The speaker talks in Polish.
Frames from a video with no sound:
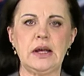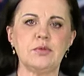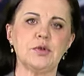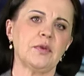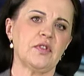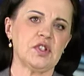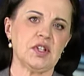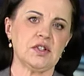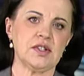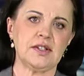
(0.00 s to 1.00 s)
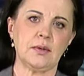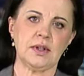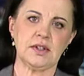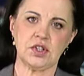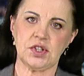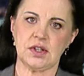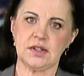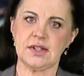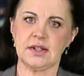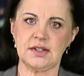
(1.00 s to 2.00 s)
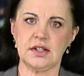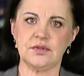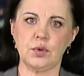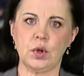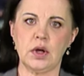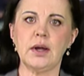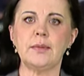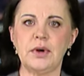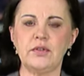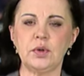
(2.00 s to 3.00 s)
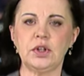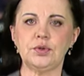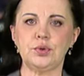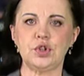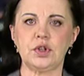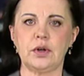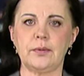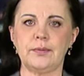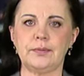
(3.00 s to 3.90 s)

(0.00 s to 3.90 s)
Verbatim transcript: Przeprowadzona została także sekcja zwłok. Paweł Jędrusik.